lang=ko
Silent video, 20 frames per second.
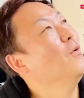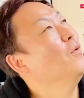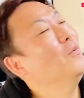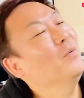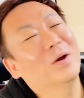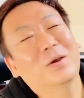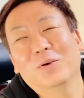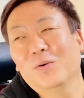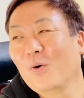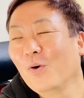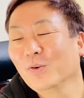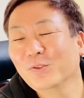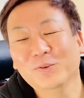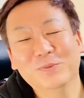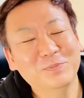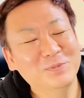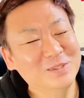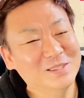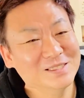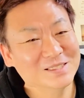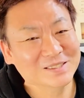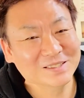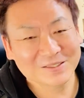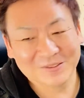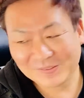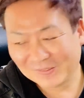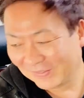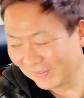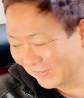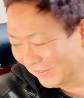왜 이렇게 어둡지?
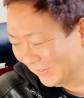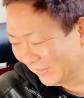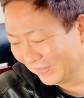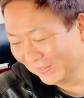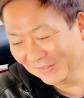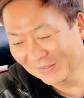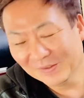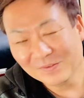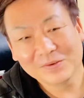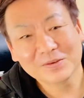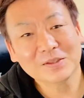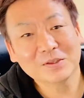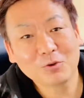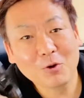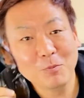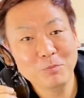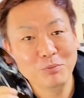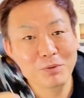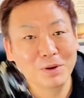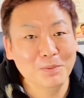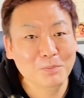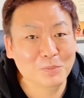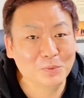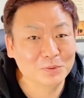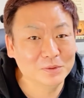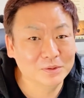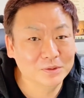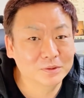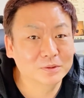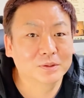이제 터프한
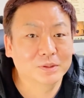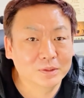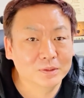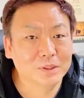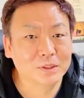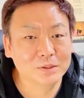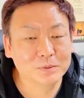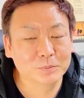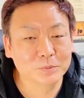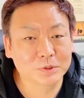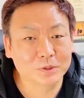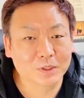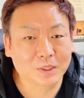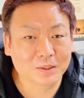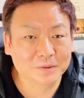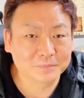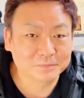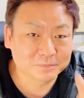모드는 끝났습니다.